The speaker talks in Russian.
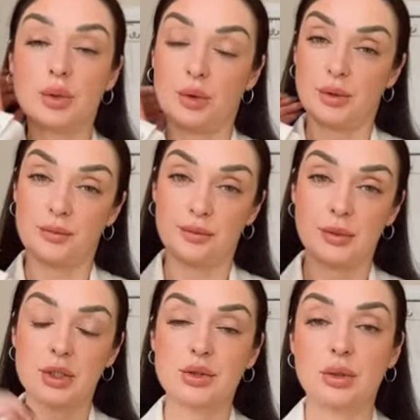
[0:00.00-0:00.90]
Второе,
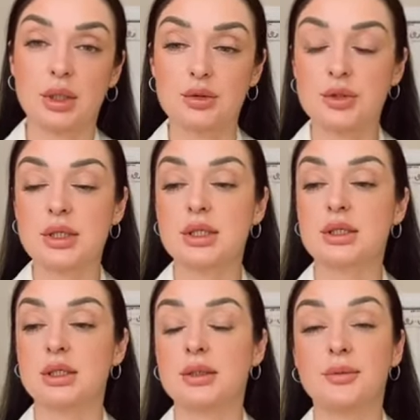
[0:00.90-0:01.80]
что я хочу
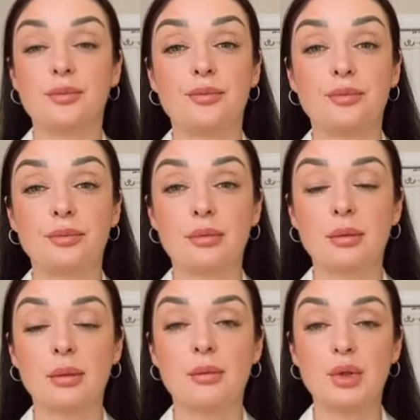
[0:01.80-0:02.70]
сказать.
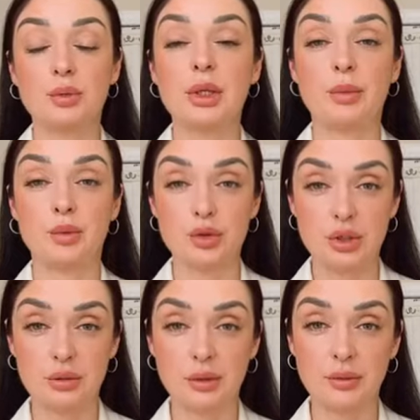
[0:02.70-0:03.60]
Был у меня
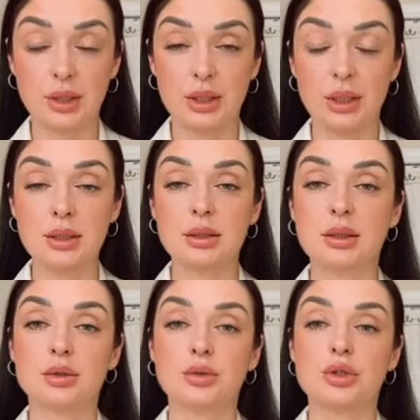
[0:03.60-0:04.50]
помощник в Африке, да,
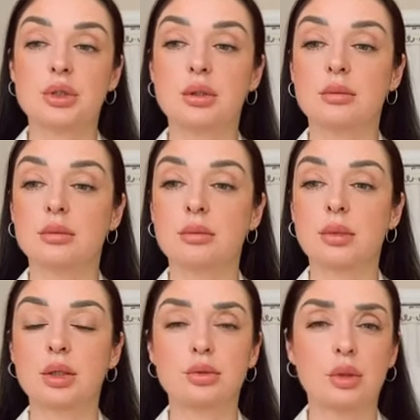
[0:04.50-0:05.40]
тоже,
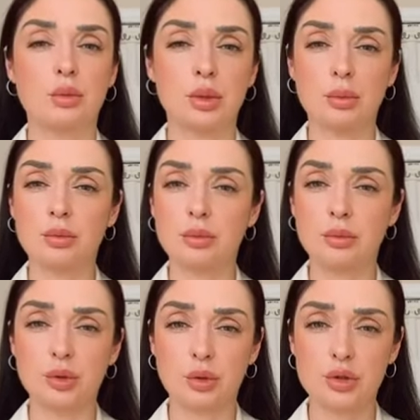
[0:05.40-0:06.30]
который
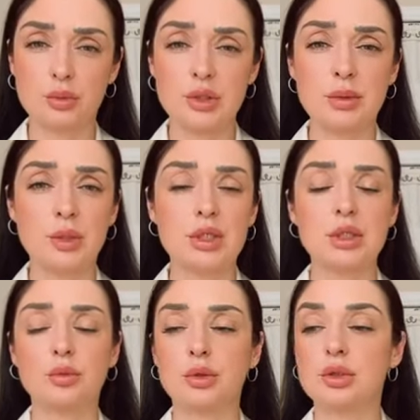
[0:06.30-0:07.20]
там, много чего мы с ним
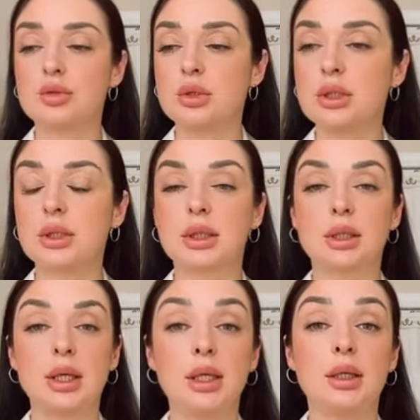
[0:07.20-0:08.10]
прошли, много чудил и
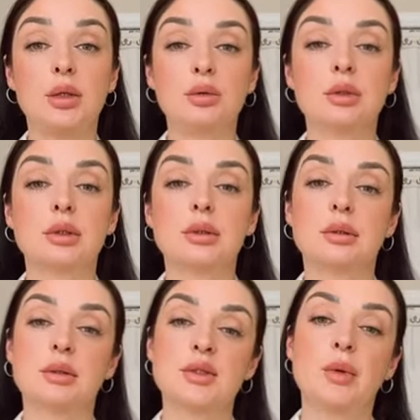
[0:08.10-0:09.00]
так далее, и он
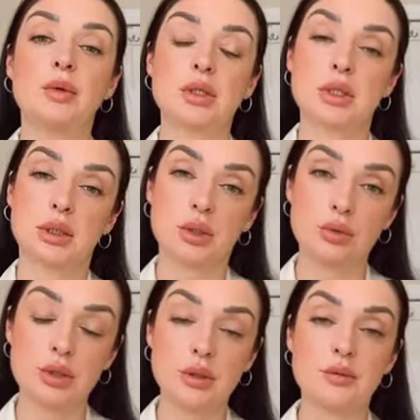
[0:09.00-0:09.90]
э, избавлялся от
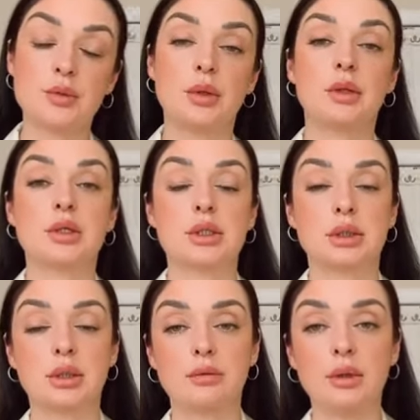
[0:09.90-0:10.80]
наркотиков,
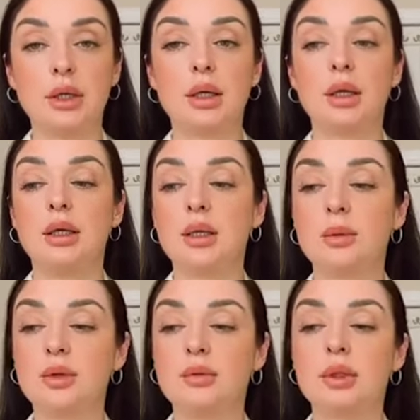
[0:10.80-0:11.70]
избавлялся от травы, и
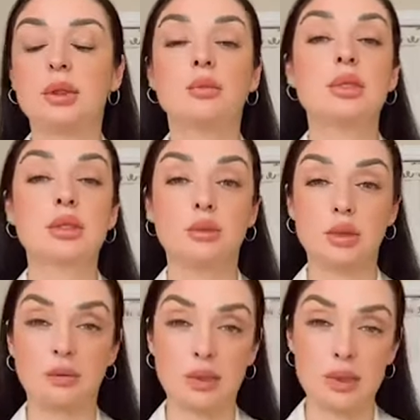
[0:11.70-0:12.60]
я ему говорила, мы с
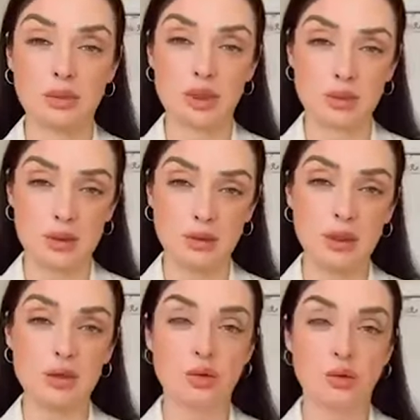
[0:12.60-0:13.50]
тобой давай заключим
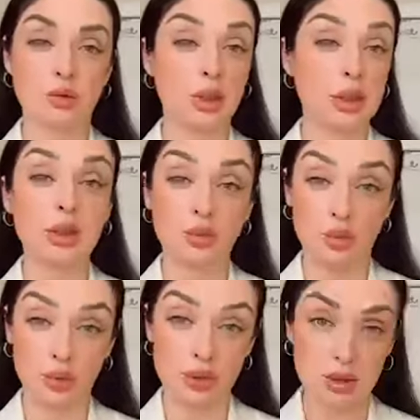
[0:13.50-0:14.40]
завет, что ты не
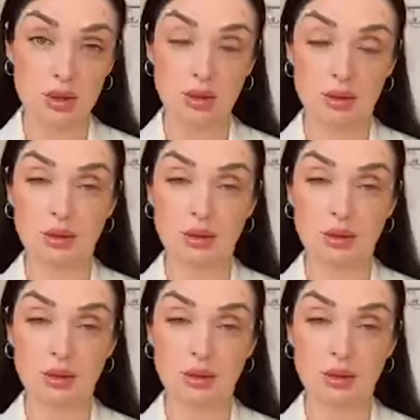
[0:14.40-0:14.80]
куришь,